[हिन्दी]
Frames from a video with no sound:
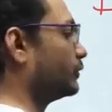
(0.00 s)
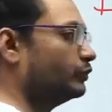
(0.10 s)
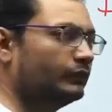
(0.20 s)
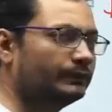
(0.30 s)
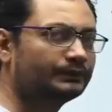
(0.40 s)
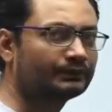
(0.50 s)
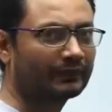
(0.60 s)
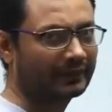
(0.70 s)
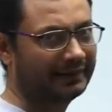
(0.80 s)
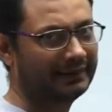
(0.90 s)
एच नू
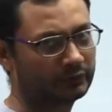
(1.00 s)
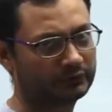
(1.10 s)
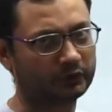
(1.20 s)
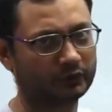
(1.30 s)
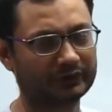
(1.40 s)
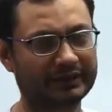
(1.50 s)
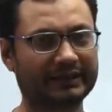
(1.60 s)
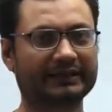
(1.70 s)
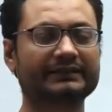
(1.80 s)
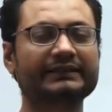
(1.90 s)
ई उस फोटोन की
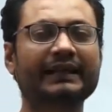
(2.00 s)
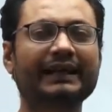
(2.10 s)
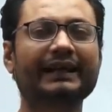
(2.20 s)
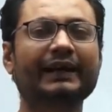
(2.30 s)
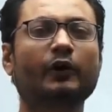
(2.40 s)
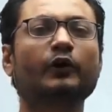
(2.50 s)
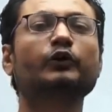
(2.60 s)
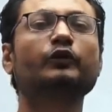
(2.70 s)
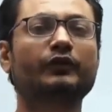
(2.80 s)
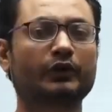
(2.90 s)
एनर्जी है और
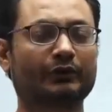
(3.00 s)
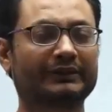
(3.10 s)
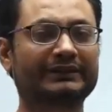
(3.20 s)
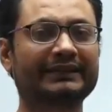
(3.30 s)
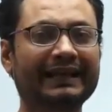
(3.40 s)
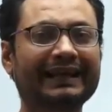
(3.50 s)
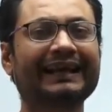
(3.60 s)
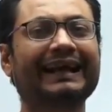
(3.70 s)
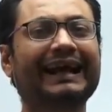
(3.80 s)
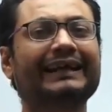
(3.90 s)
न्यू फ्रिक्वेंसी है
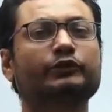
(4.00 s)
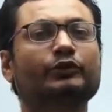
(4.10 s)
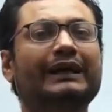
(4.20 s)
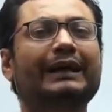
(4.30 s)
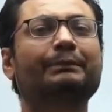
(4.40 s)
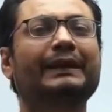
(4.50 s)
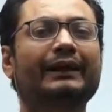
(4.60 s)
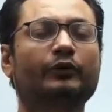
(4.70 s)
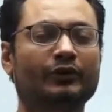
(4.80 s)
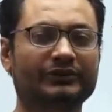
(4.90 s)
एच होता है
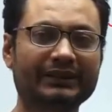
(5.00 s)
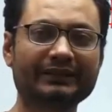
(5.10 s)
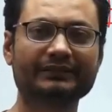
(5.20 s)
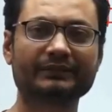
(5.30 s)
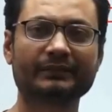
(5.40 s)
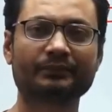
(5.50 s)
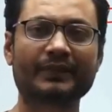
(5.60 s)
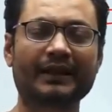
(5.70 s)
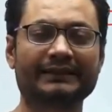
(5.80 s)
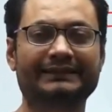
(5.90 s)
प्लैंग कॉन्स्टेंट
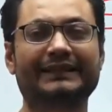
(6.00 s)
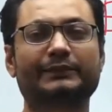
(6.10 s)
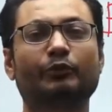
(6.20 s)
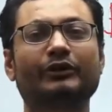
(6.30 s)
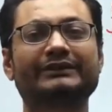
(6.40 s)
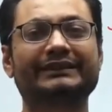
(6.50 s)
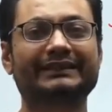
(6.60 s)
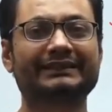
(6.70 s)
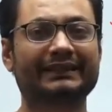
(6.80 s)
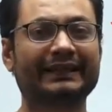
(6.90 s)
6.6 पॉइंट
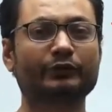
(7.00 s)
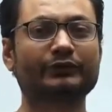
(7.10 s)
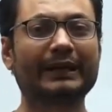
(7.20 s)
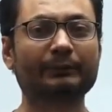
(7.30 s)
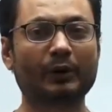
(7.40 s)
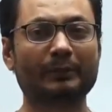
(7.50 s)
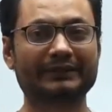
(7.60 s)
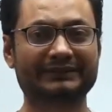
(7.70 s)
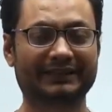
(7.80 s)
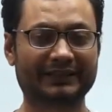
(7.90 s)
सिक्स इंटू टेन पॉ
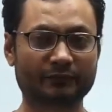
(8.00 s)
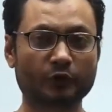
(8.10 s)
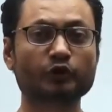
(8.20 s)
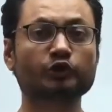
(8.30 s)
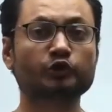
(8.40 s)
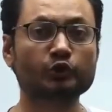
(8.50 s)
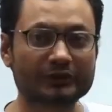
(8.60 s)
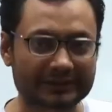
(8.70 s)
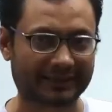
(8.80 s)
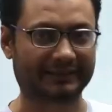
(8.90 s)
माइनस थर्टी फोर
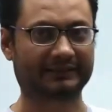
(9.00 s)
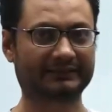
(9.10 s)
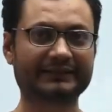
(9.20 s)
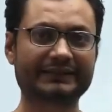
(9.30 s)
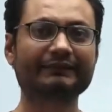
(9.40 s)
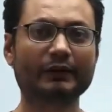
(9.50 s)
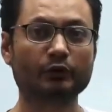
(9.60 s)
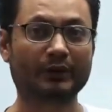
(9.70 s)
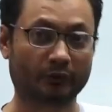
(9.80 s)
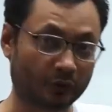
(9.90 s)
जूल सेकेंड ये इसकी
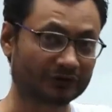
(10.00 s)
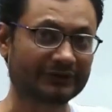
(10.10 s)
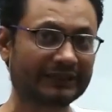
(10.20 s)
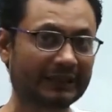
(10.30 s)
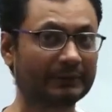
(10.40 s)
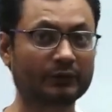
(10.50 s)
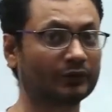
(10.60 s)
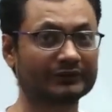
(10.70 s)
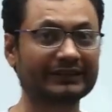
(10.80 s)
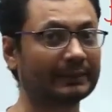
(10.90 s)
वैल्यू है कॉन्स्टेंट है बट
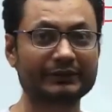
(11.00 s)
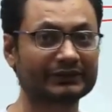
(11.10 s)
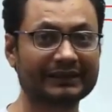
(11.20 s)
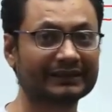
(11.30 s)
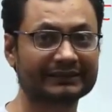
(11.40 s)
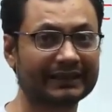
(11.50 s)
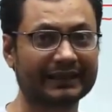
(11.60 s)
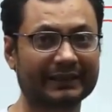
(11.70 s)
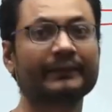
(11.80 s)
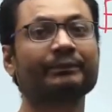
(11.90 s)
कॉन्स्टेंट डायमेंशनलेस नहीं
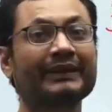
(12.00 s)
है